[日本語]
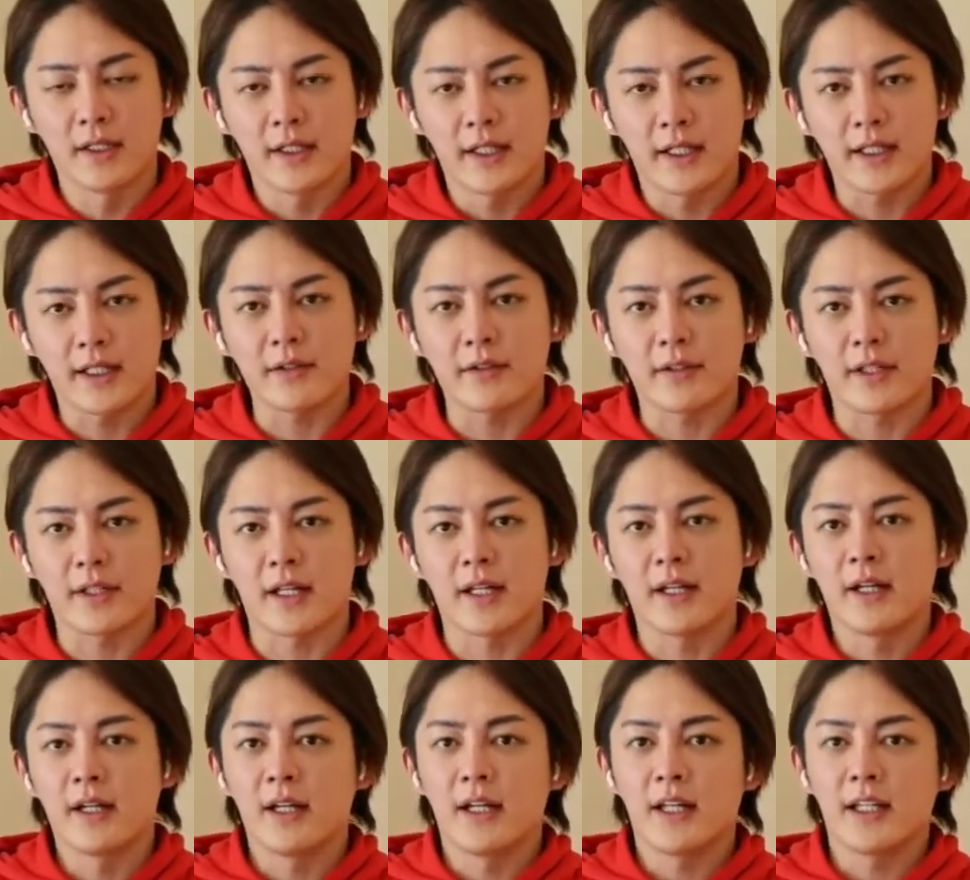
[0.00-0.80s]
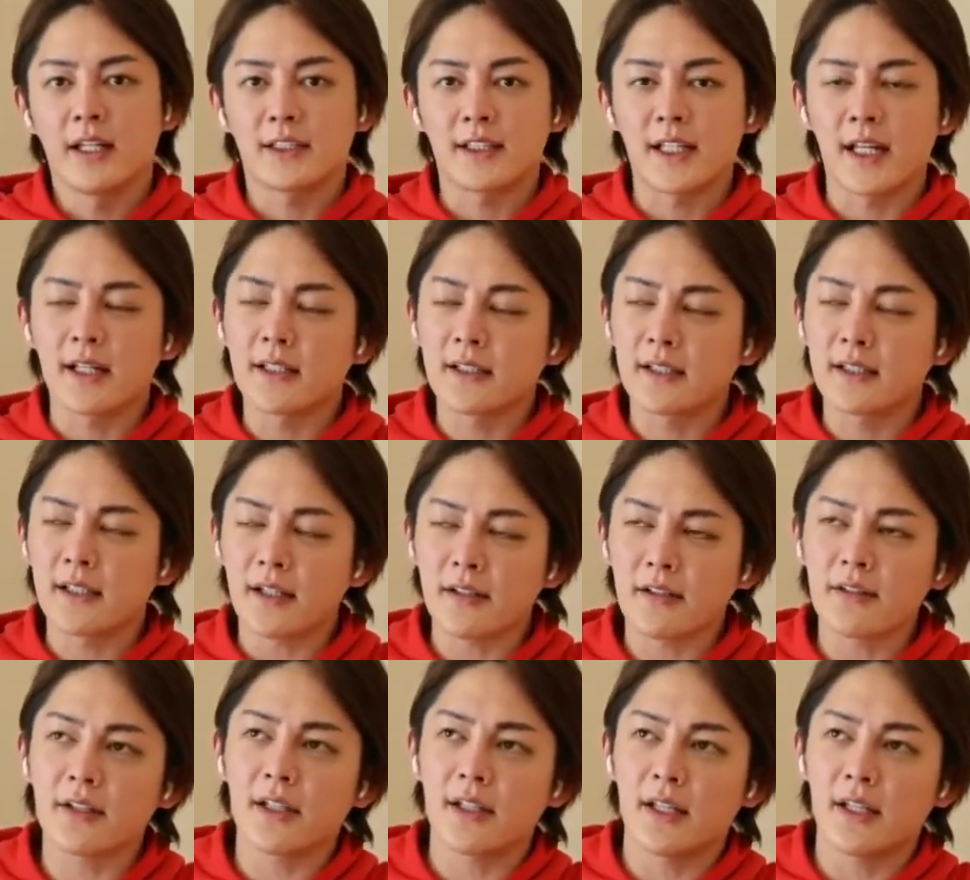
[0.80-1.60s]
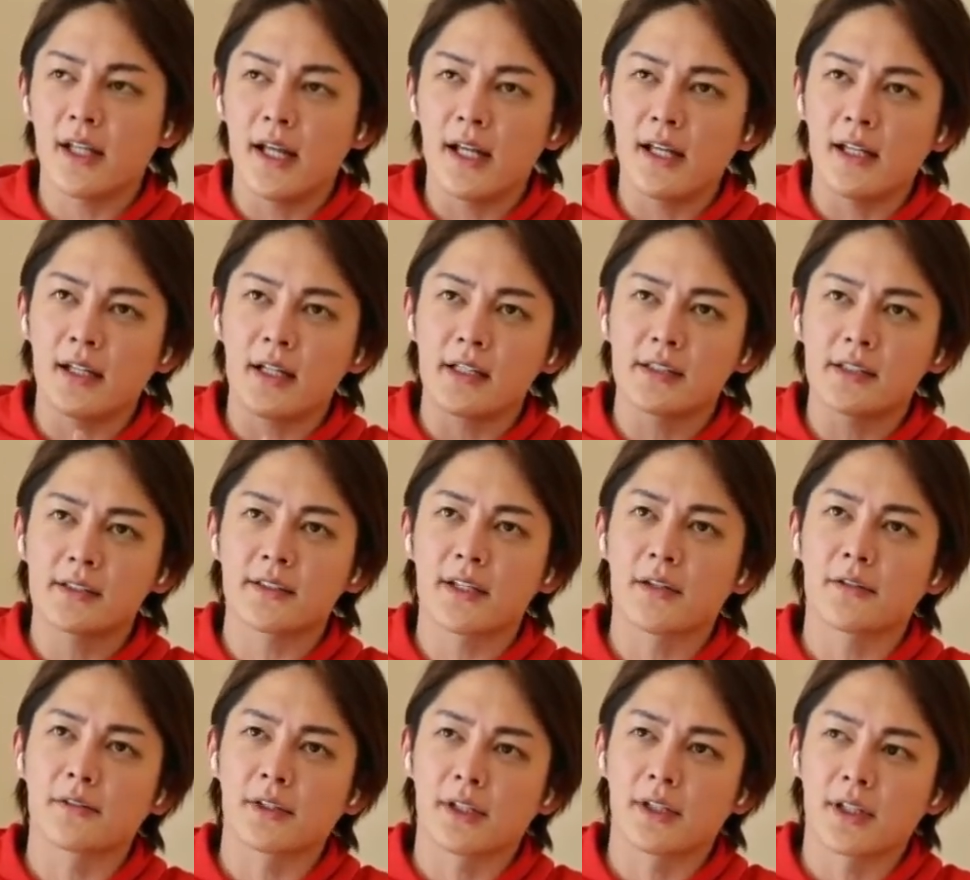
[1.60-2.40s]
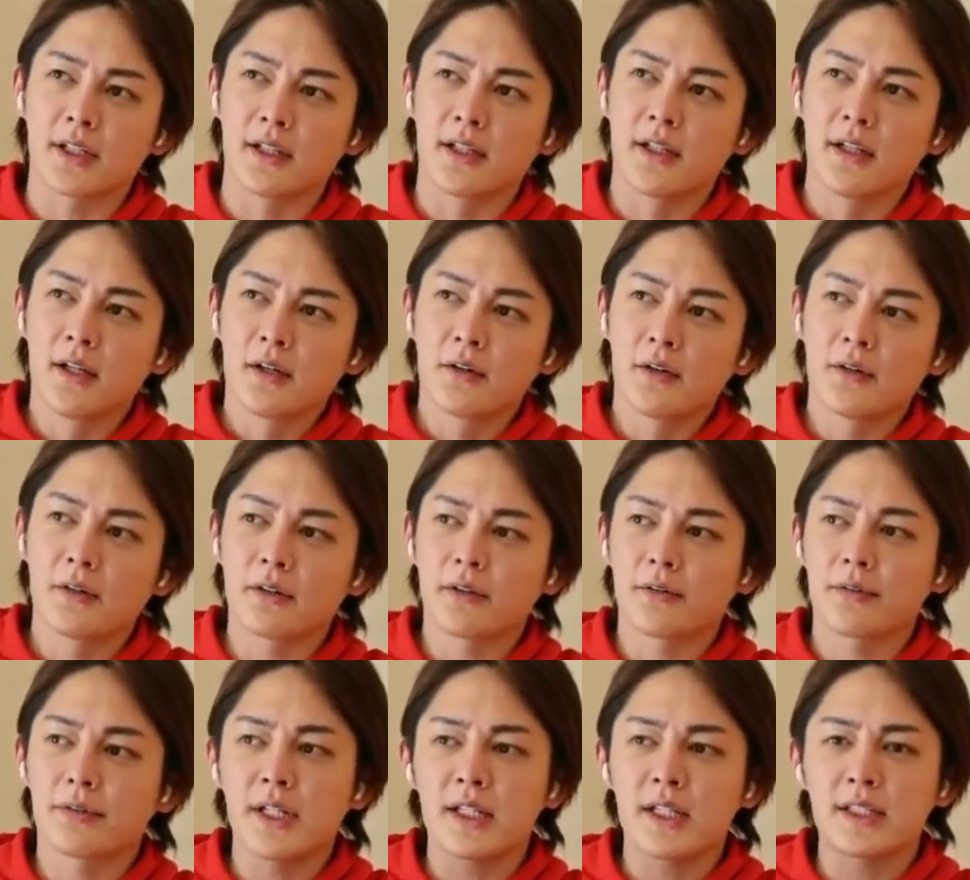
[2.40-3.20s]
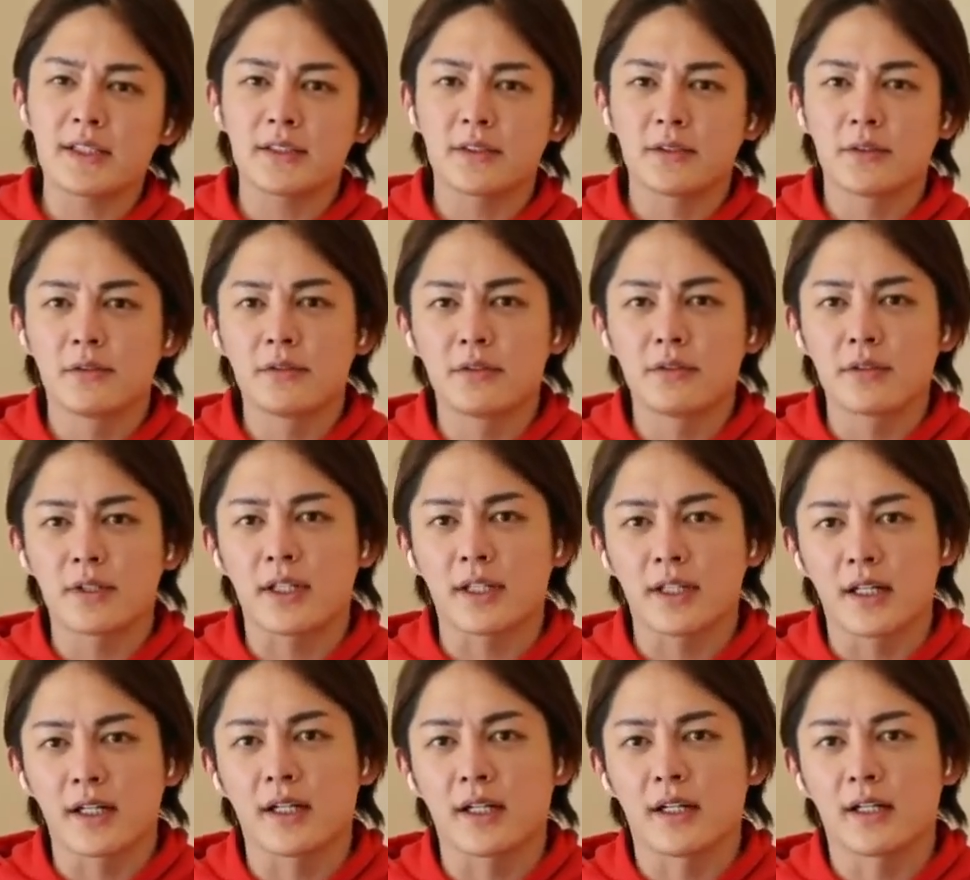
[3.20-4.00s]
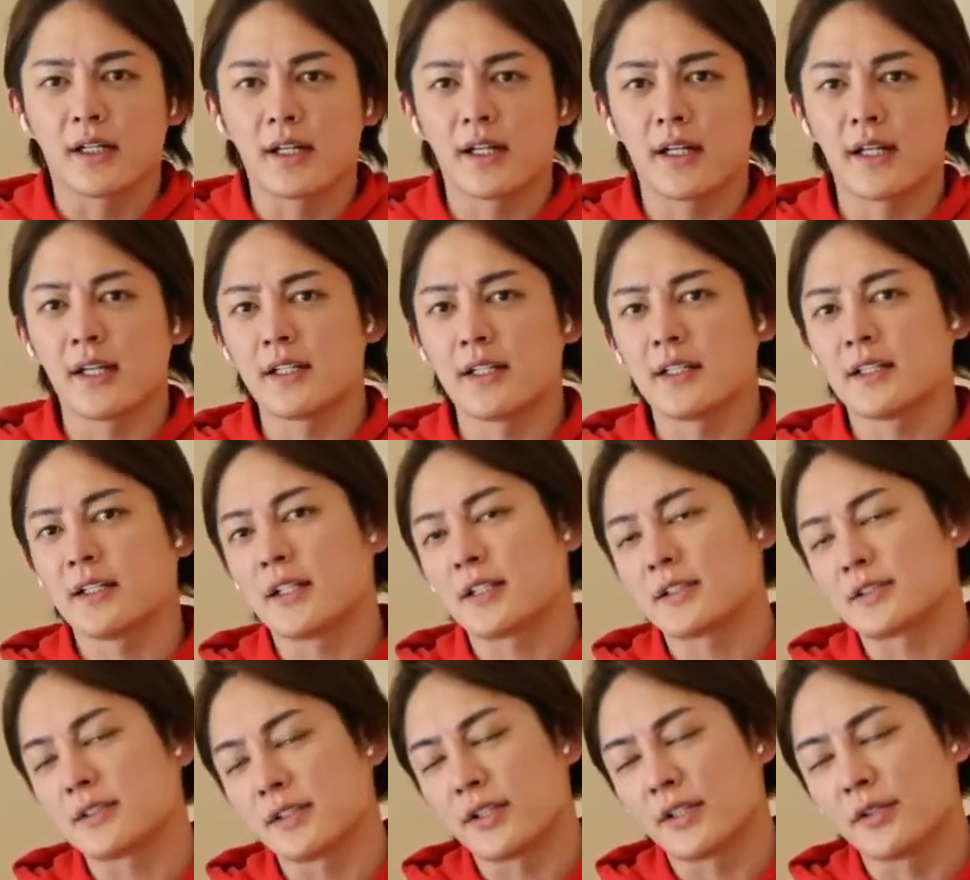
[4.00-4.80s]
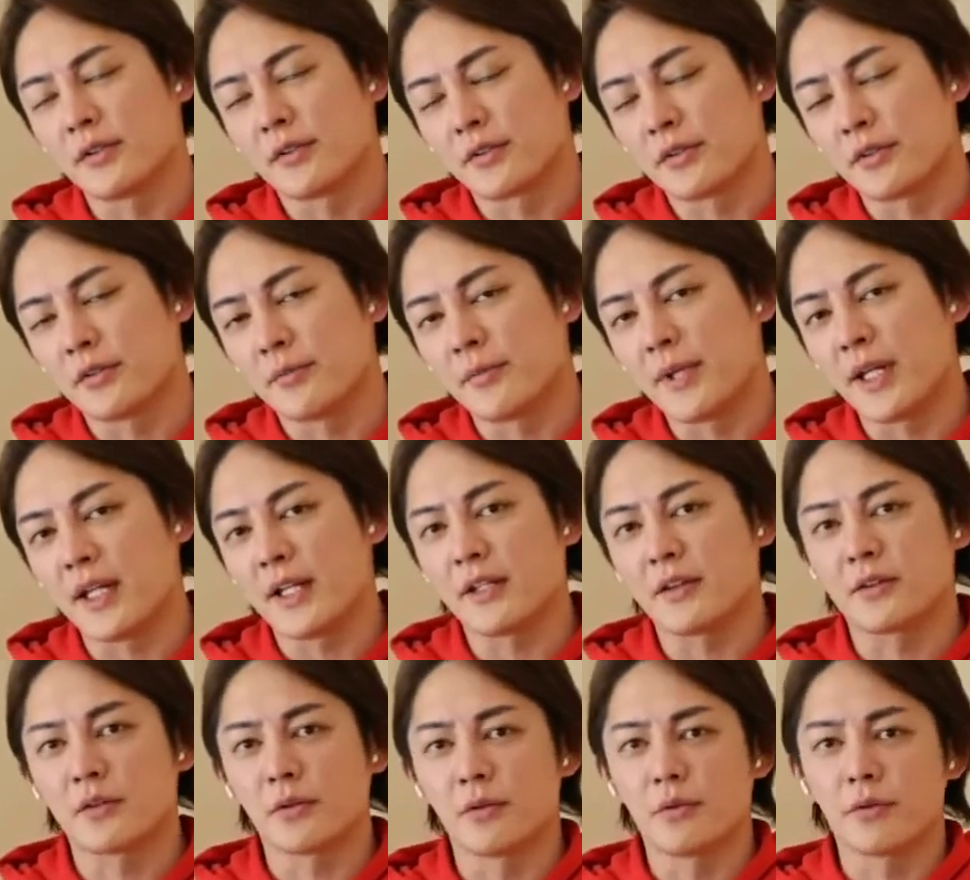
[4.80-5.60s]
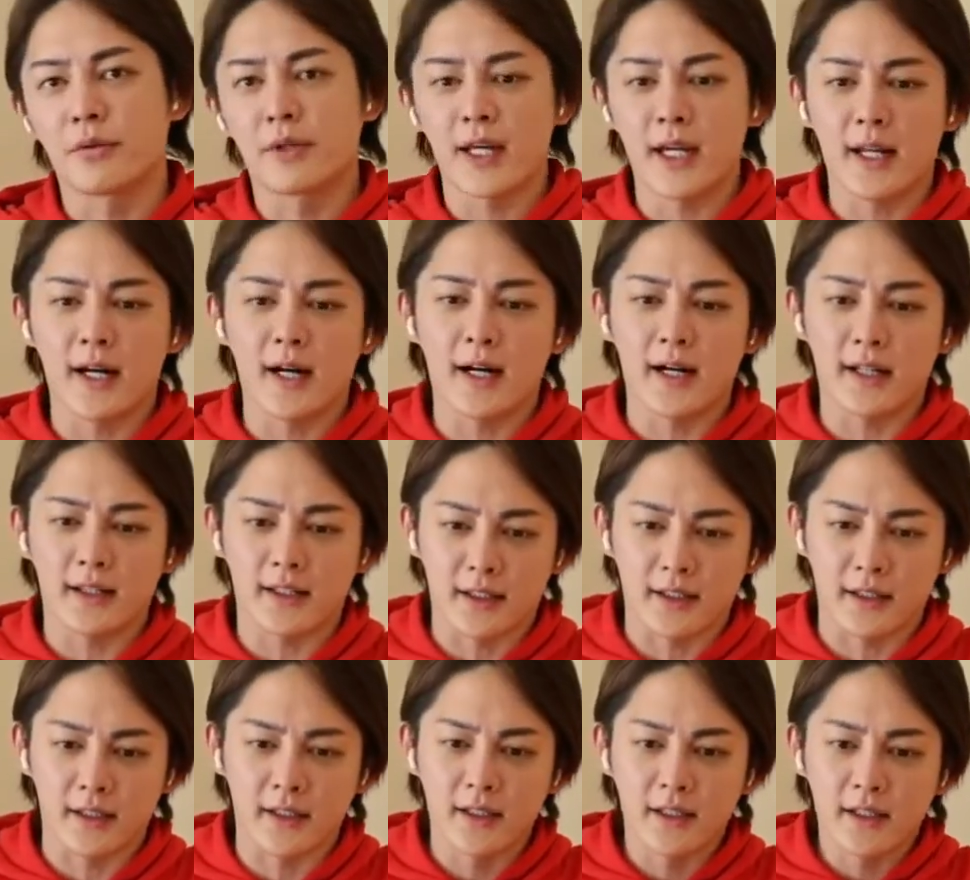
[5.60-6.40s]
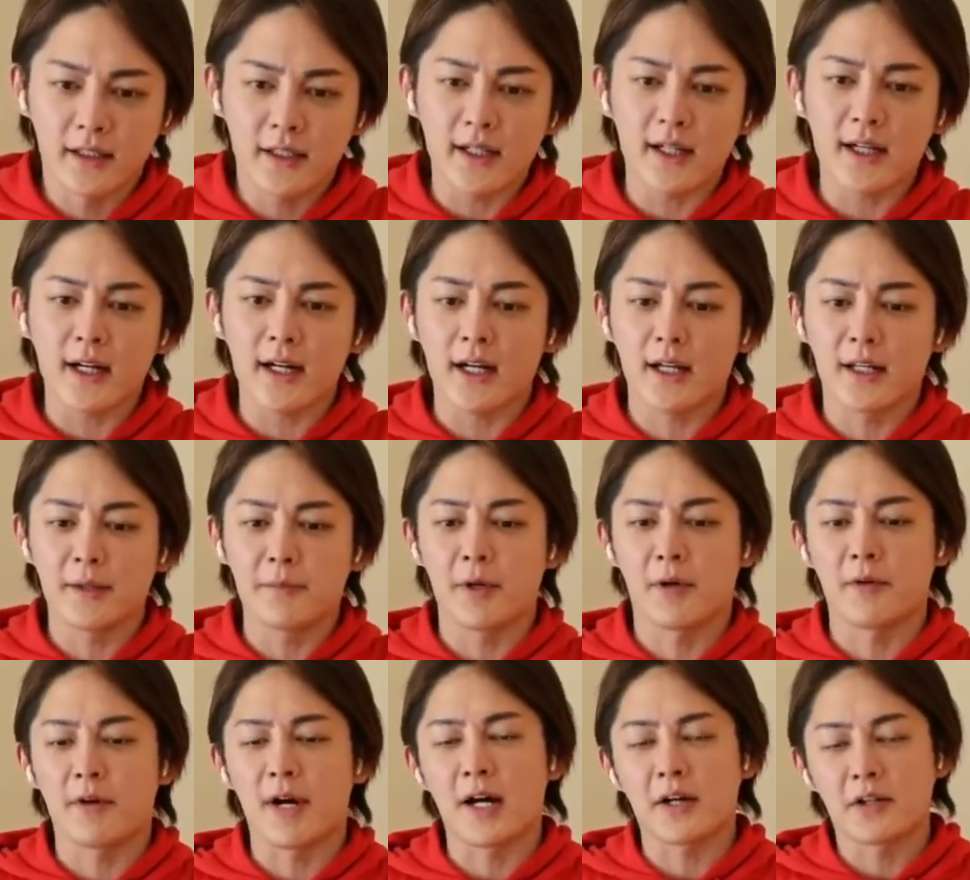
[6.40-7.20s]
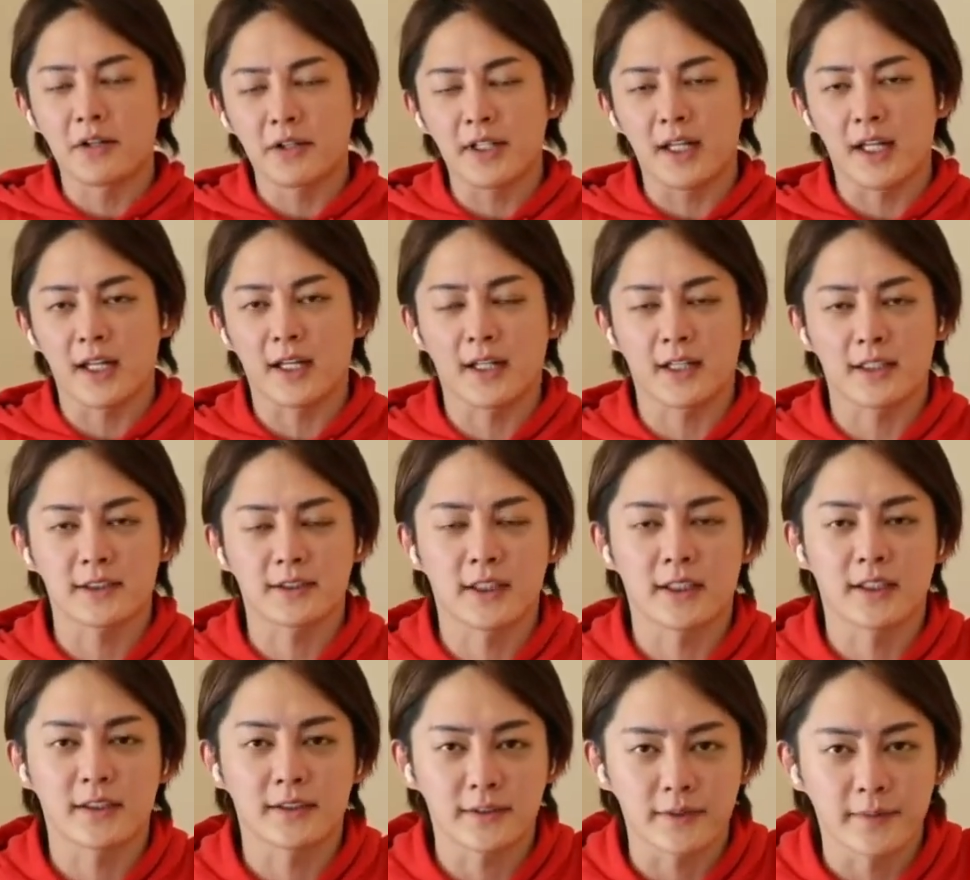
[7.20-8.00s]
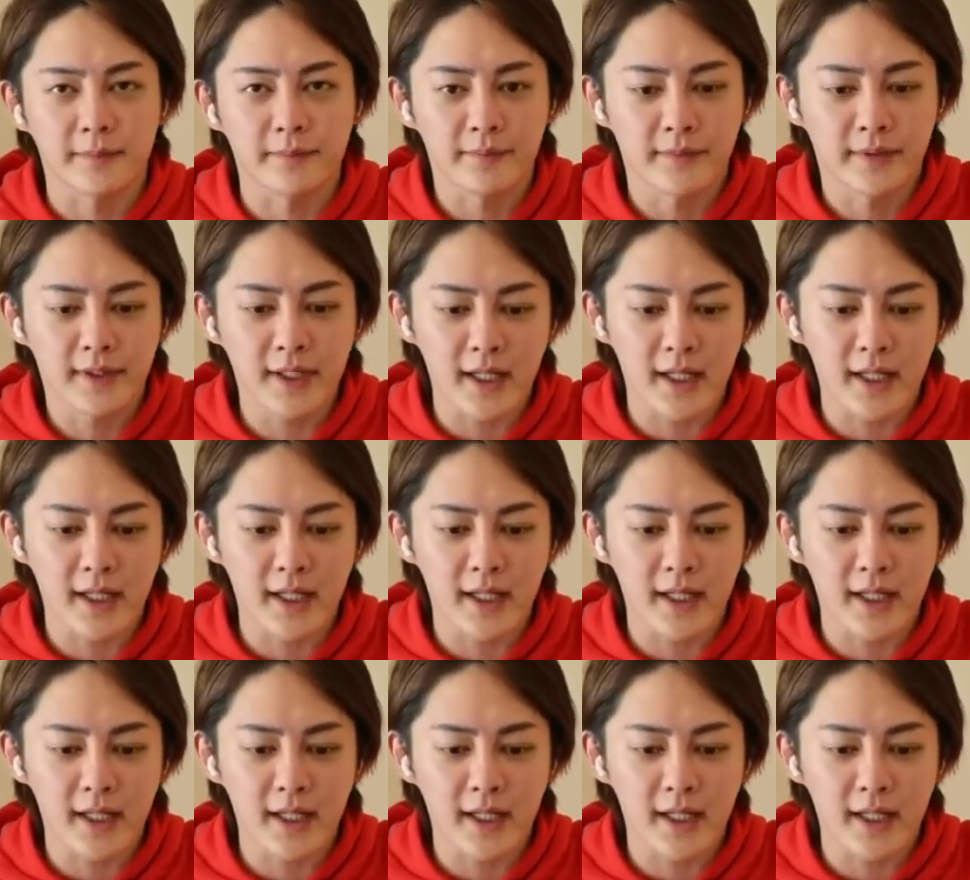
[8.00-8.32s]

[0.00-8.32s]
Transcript: えなので、せっかく円安なのに、この2つの大きな円安によるメリットを受け入れられていない。だから今悪い円安なんですよ。